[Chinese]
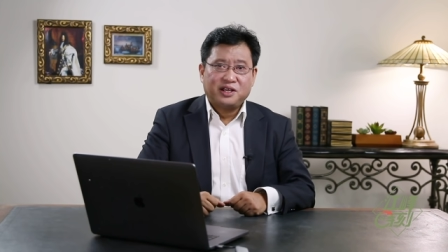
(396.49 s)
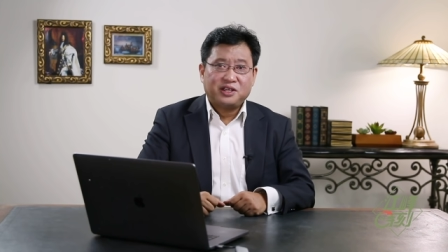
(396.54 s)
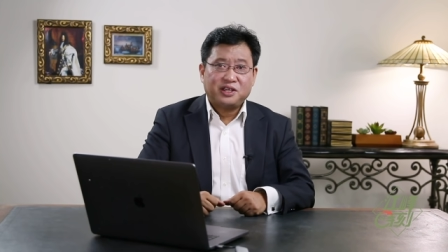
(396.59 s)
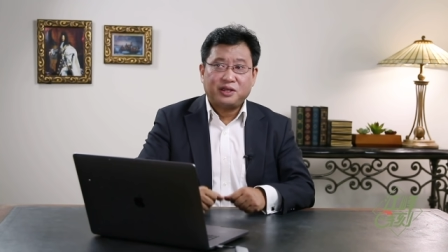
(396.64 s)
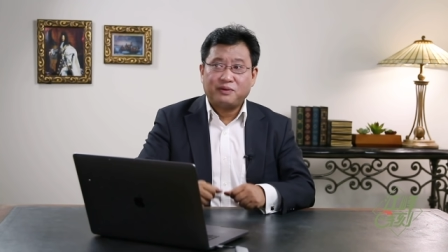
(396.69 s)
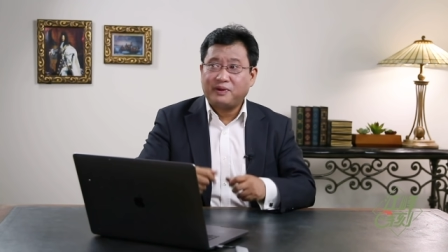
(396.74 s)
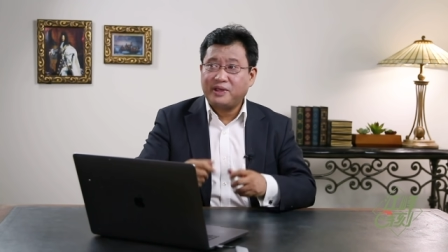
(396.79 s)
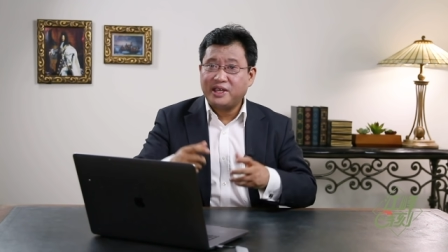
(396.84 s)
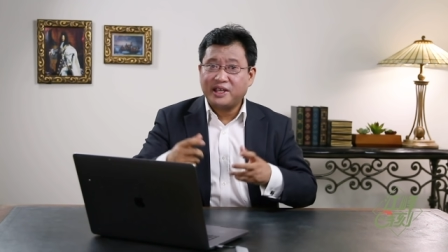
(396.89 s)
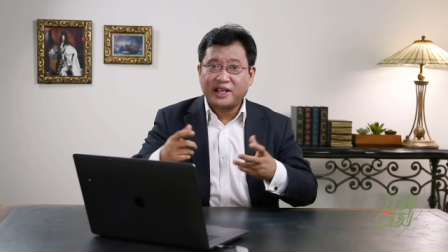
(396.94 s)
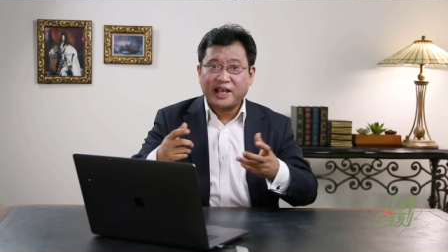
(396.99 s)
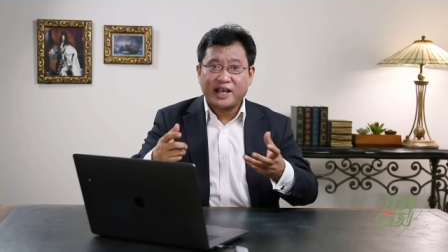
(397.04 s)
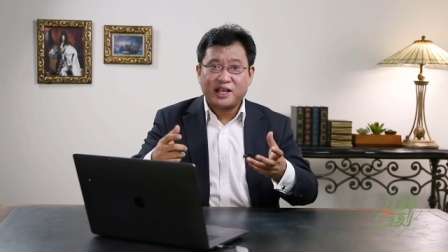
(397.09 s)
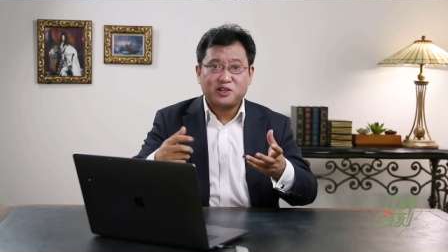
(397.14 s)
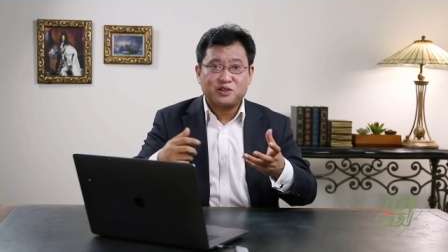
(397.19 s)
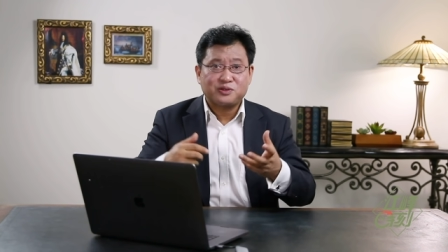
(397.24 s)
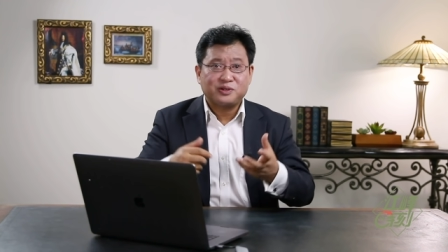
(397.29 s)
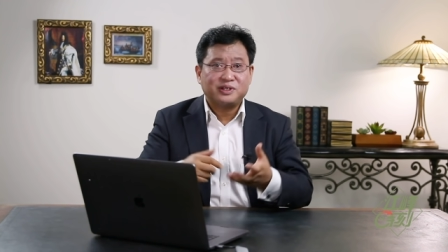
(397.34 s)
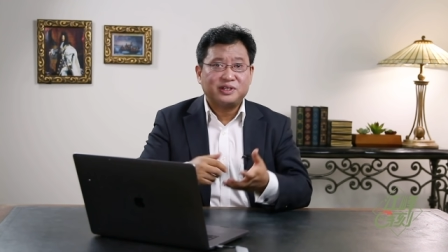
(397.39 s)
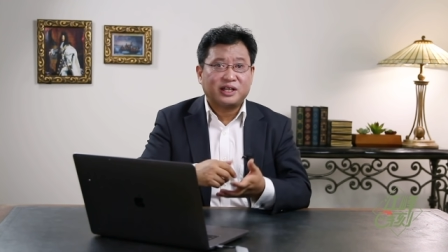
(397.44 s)
以为一开
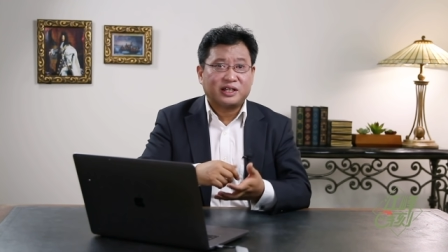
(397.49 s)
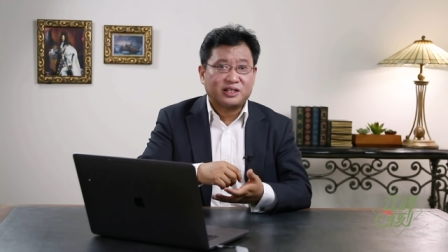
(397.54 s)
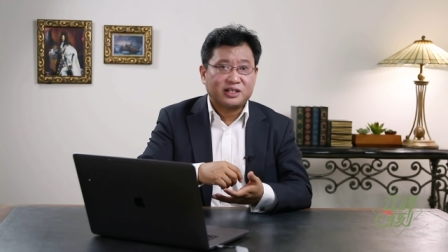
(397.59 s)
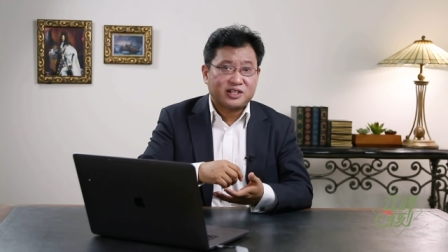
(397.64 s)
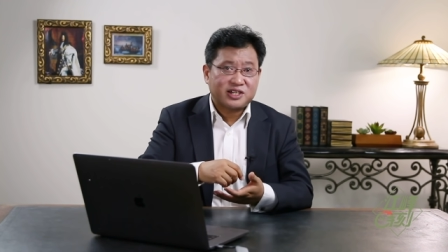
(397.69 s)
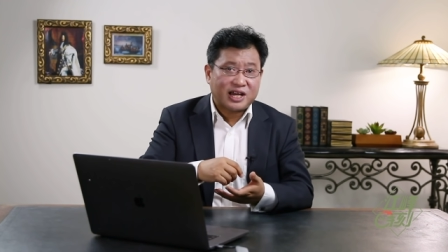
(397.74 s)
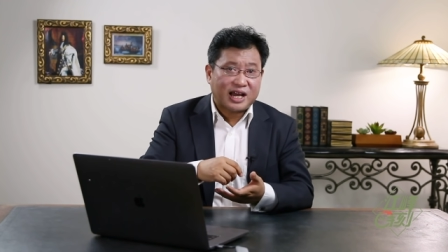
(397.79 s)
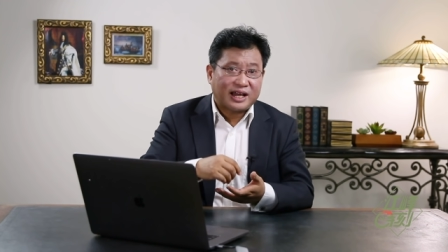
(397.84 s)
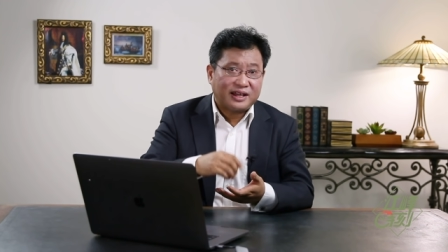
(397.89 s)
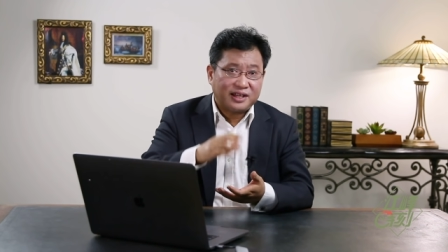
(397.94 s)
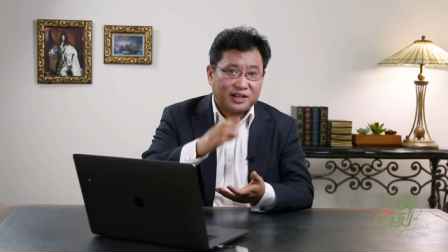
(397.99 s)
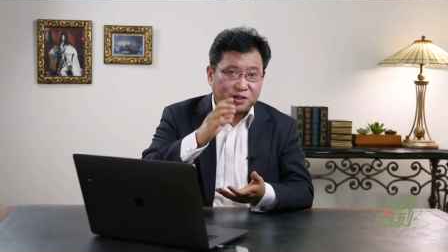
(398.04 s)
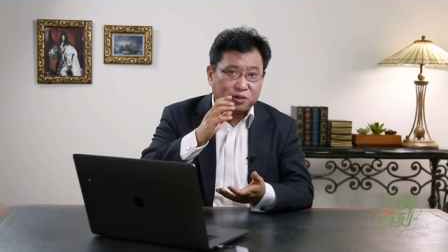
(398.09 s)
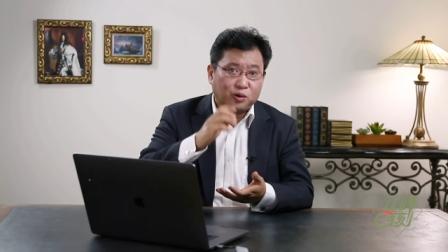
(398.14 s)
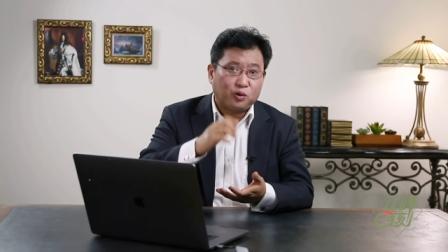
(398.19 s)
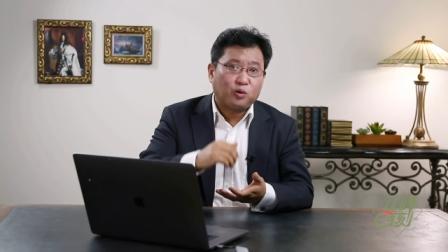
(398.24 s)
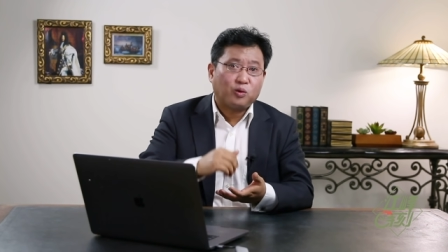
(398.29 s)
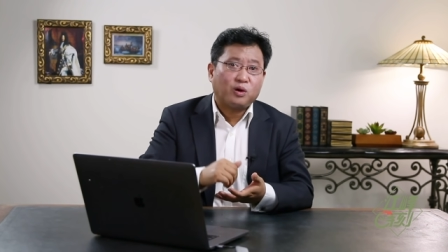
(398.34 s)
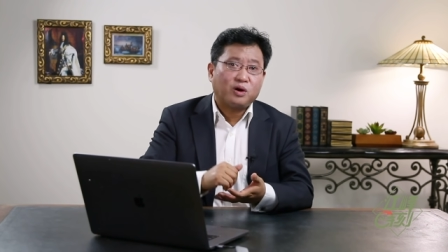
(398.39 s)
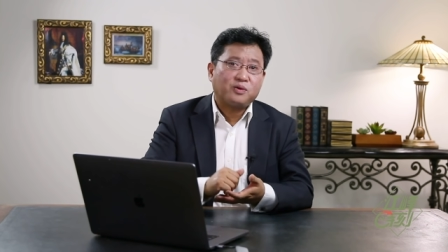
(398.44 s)
春呢，这蝉呢又
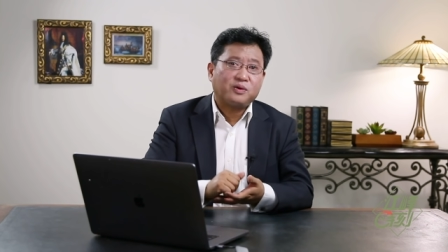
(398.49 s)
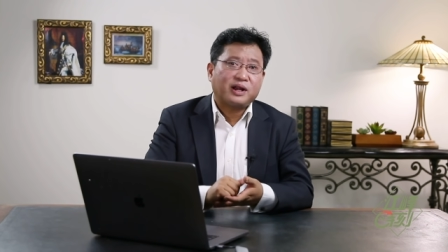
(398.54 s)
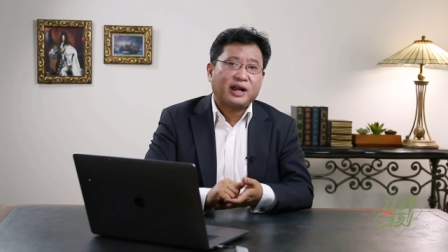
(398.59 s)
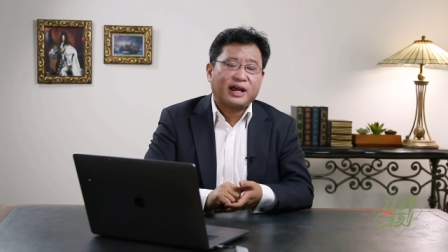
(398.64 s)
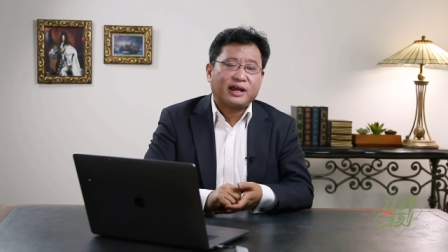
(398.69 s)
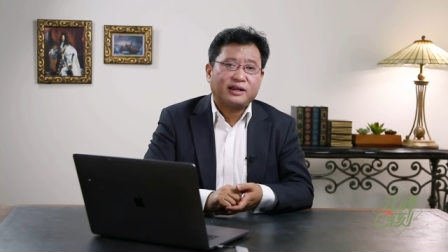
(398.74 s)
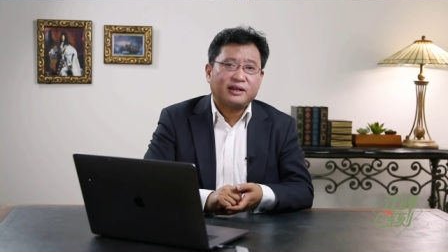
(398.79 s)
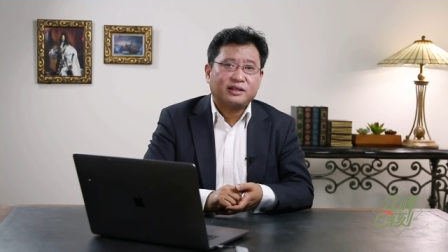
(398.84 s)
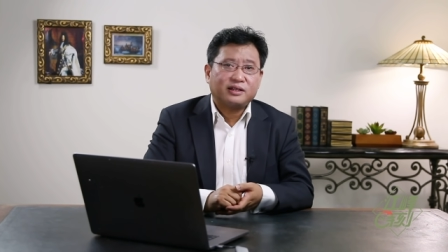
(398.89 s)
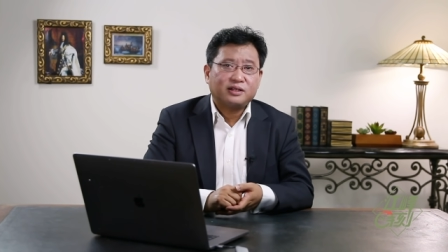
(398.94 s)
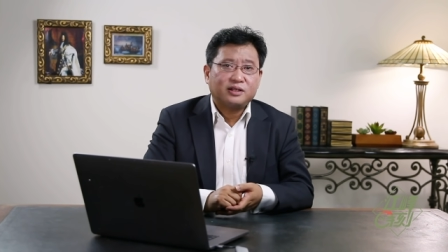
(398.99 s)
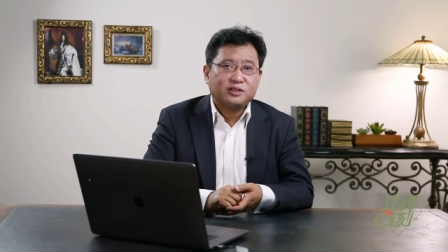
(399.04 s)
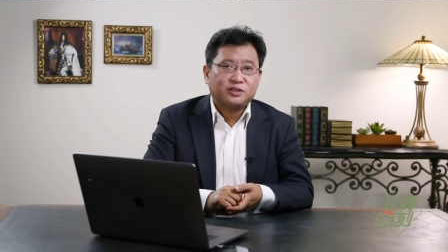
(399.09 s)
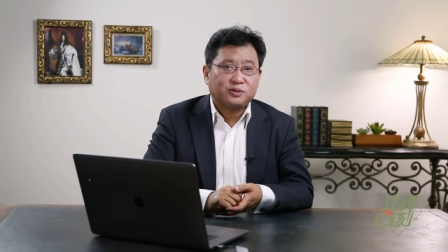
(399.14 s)
活过来了，